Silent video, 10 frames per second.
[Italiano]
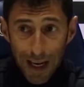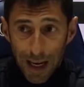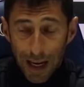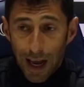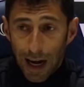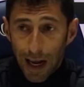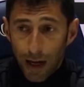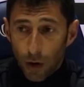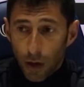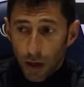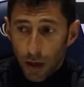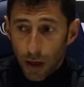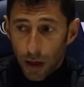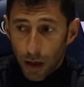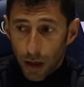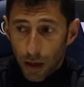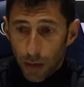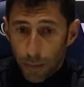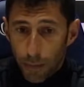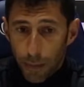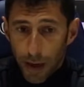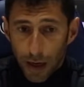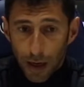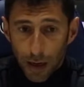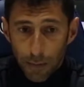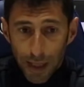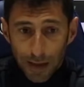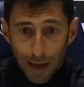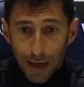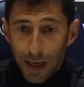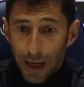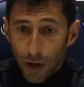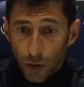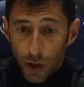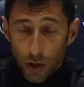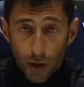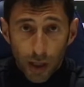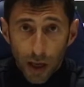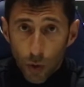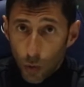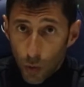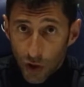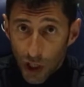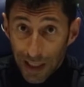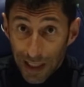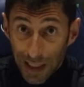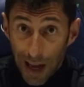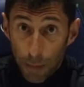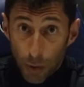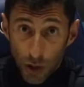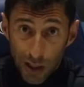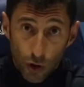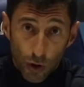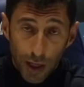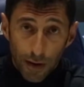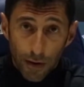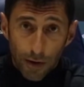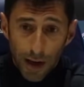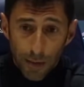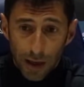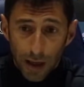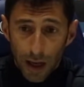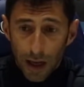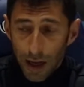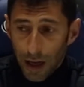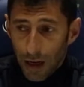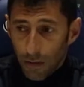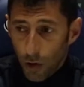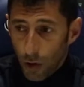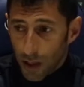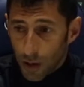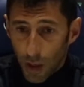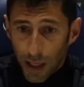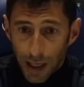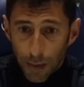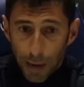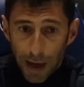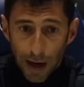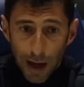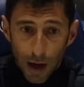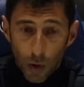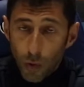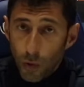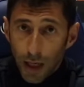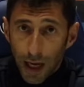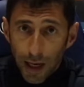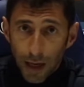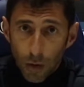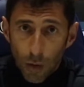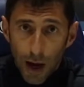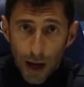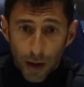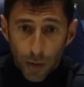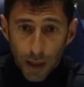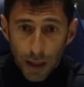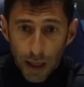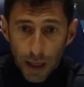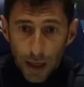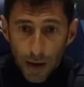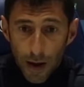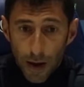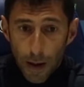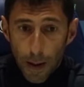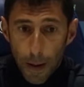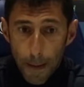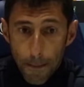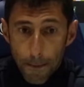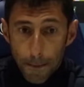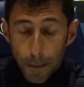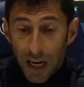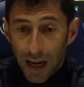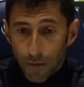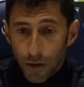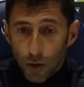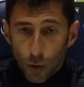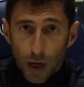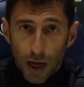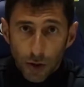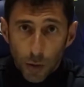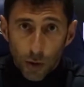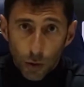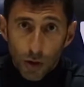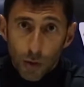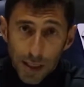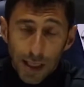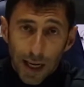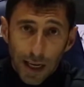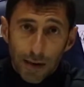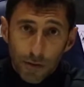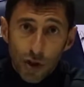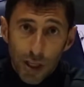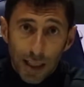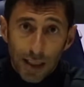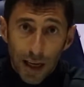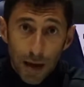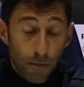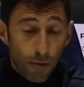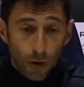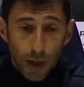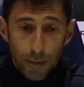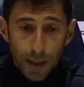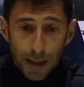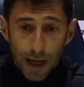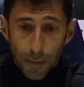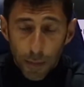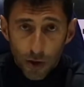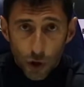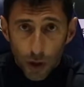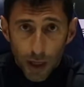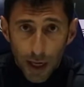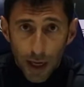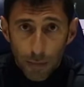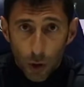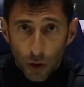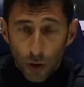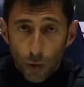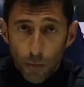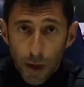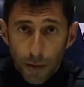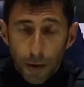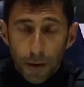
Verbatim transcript: li alleno eh, per metterli nelle condizioni che chiunque scende in campo sa ciò che deve fare perché voglio una squadra che parla un'unica lingua e quindi ehm, la rifinitura soprattutto in queste gare ravvicinate è fondamentale per sciogliere molti dubbi.